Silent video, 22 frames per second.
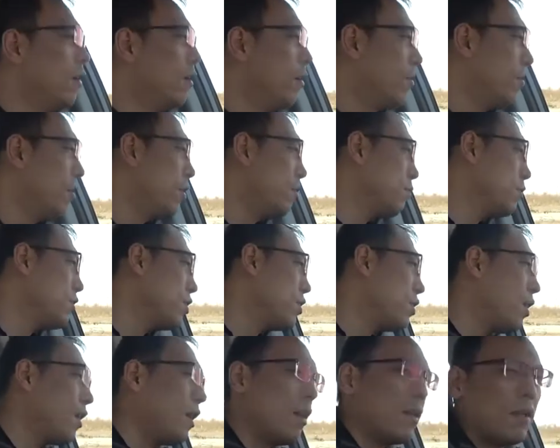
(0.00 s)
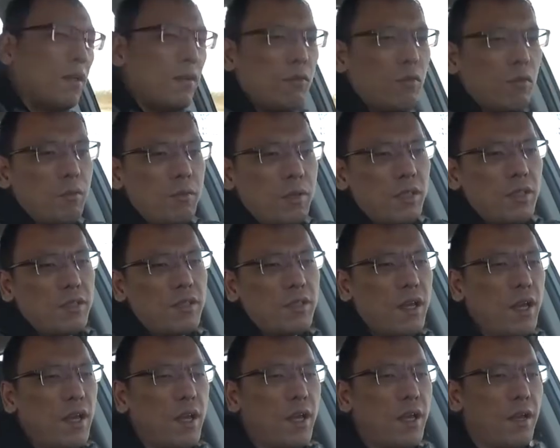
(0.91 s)
OK，那么接下来呢，我们
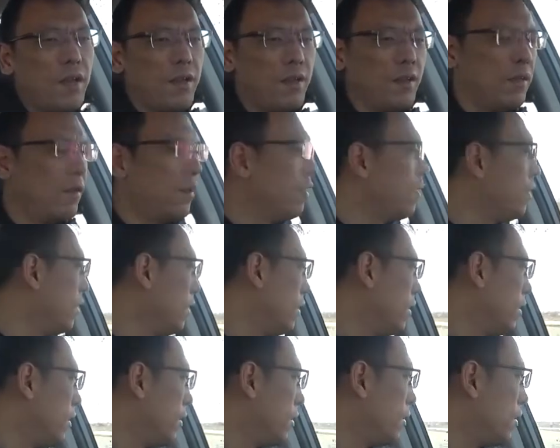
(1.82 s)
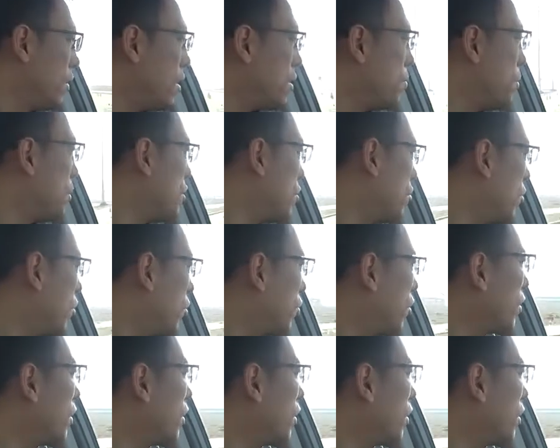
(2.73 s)
在 ESP 激活的状